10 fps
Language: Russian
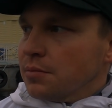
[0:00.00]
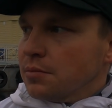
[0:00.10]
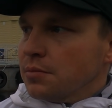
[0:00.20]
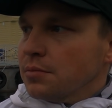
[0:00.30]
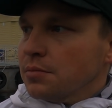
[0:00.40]

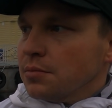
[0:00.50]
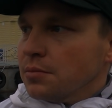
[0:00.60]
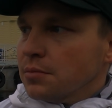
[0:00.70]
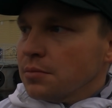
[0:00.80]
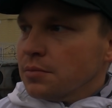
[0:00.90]

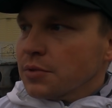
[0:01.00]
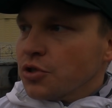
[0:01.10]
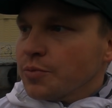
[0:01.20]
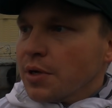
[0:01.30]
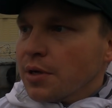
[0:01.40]

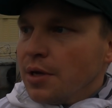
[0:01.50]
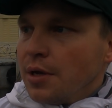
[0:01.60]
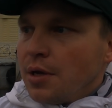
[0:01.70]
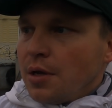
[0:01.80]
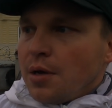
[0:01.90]
скажем так,
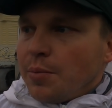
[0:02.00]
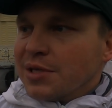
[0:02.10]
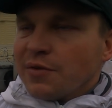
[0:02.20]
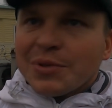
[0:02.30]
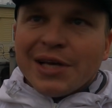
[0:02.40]

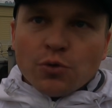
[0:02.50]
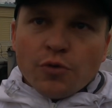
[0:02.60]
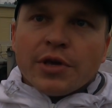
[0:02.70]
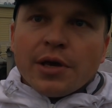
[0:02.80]
базовой подготовке